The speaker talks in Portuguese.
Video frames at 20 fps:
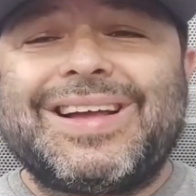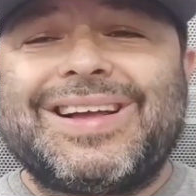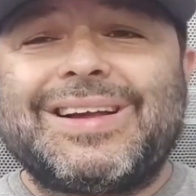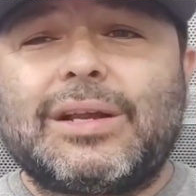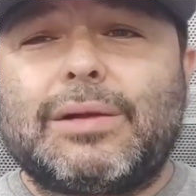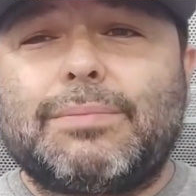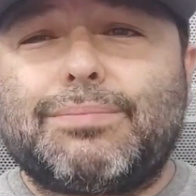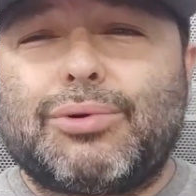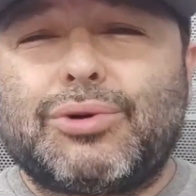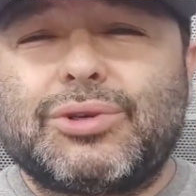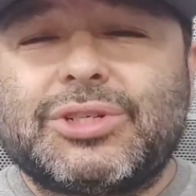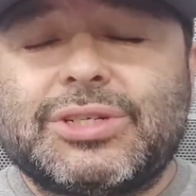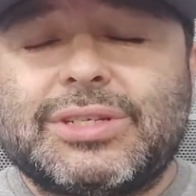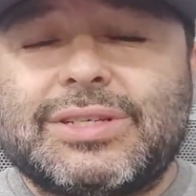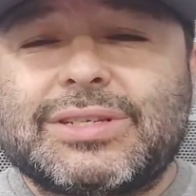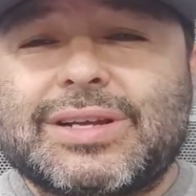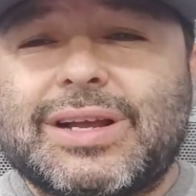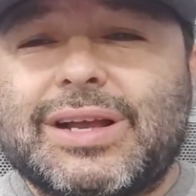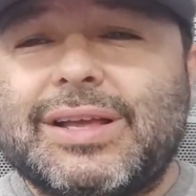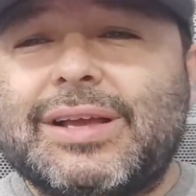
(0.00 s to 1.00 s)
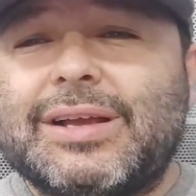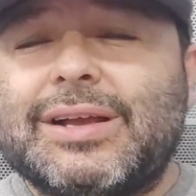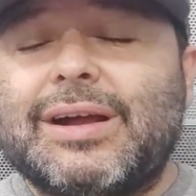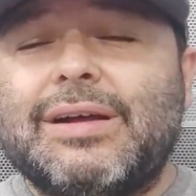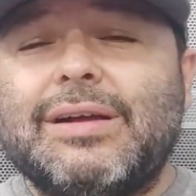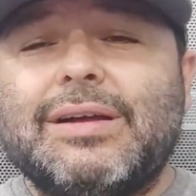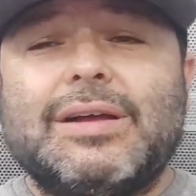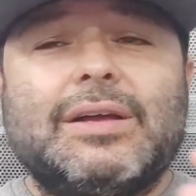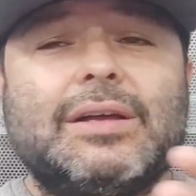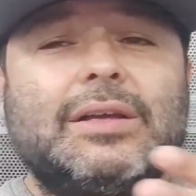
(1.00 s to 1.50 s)
ela pode
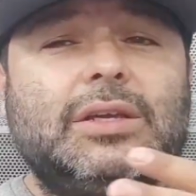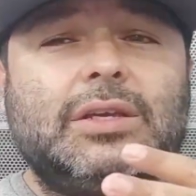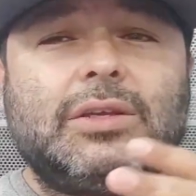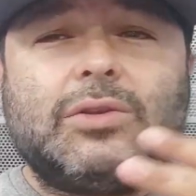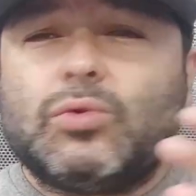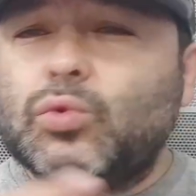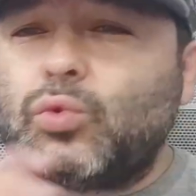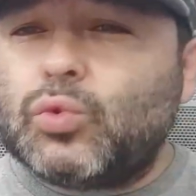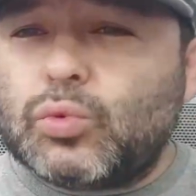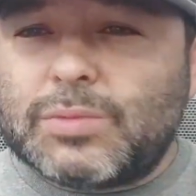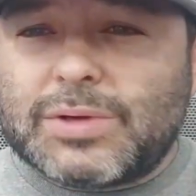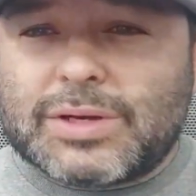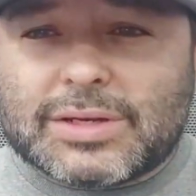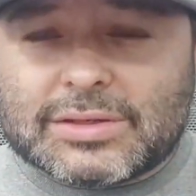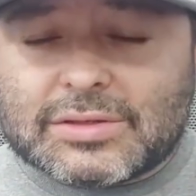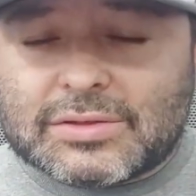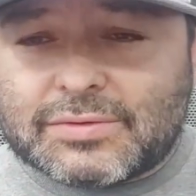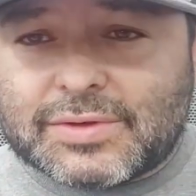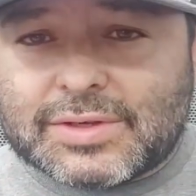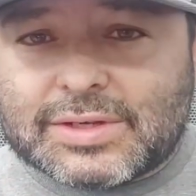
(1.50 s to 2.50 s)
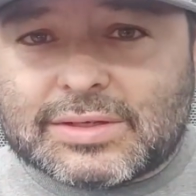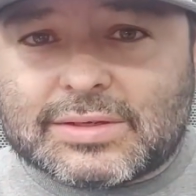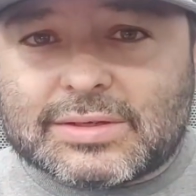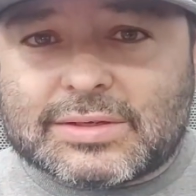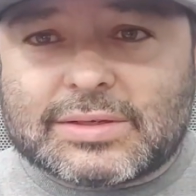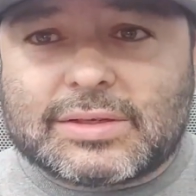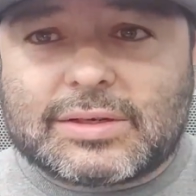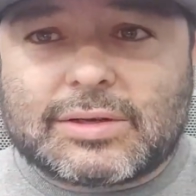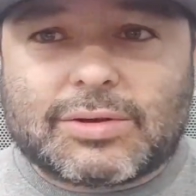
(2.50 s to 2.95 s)
descarregar inúmeras vezes.